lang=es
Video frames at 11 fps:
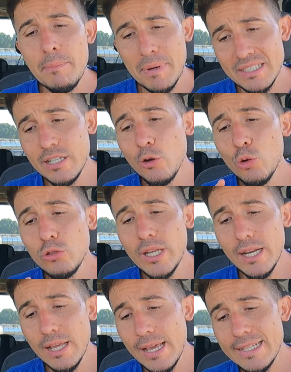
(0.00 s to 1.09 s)
pan sin
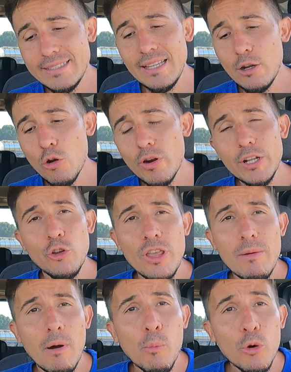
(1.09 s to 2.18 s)
gluten, este en concreto
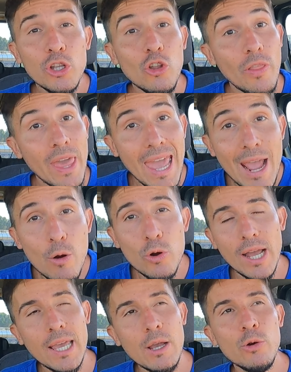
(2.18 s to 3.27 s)
lleva un poquito de
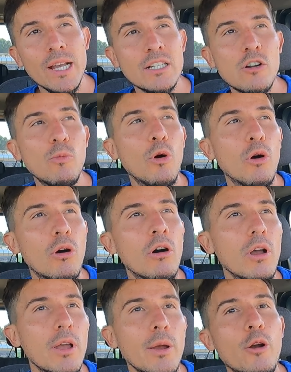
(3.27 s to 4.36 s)
eura, que eura es como,